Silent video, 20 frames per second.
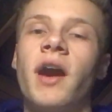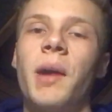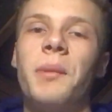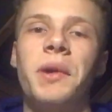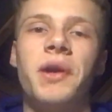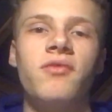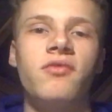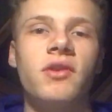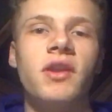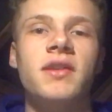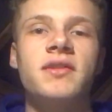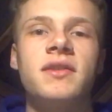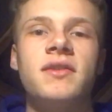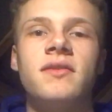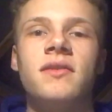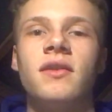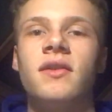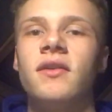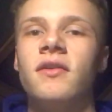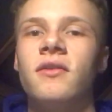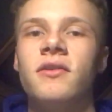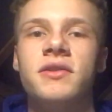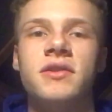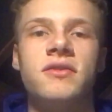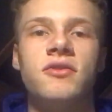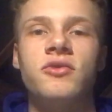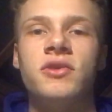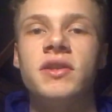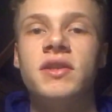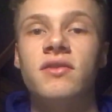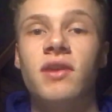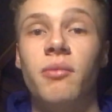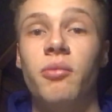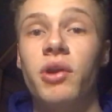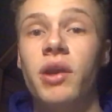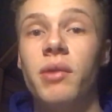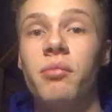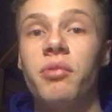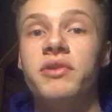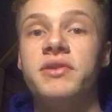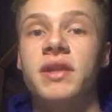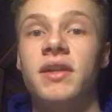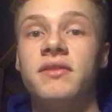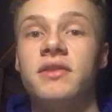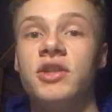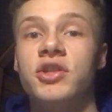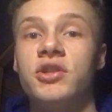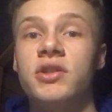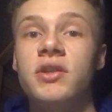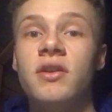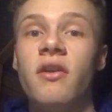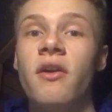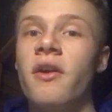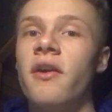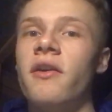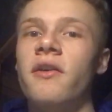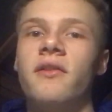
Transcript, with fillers: Après voilà, si tu euh, utilises vraiment les bonnes stratégies,